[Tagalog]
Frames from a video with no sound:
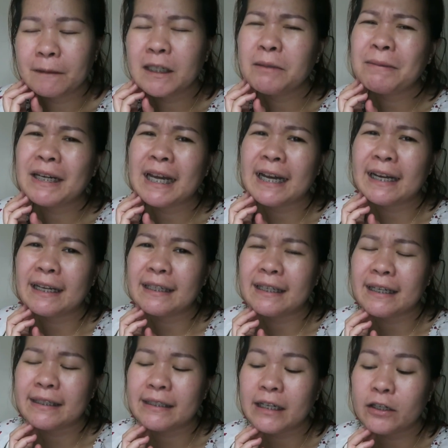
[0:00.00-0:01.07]
hindi naman
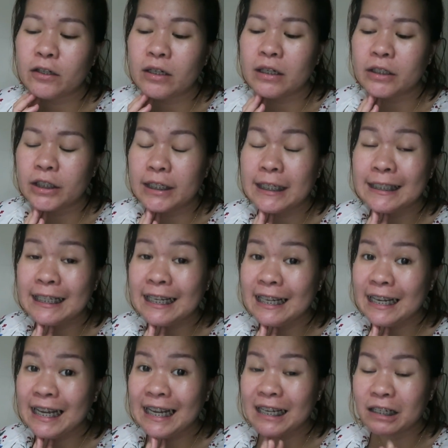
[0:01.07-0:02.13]
akin guys, na ano lang siya,
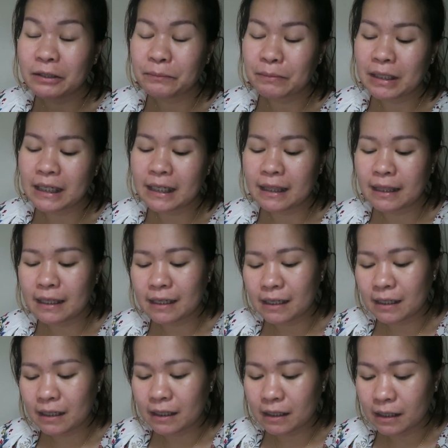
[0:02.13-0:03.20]
nasanla, maliit
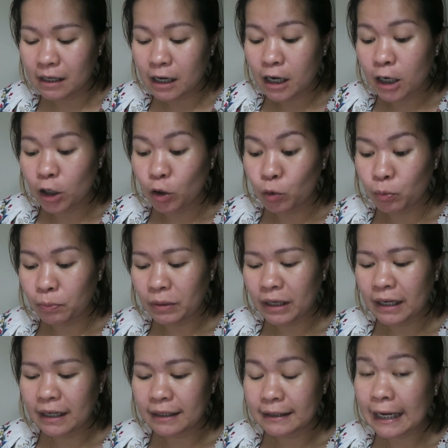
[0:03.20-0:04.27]
na
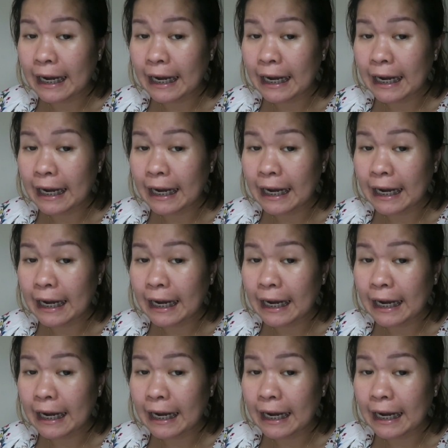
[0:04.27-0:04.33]
lupa,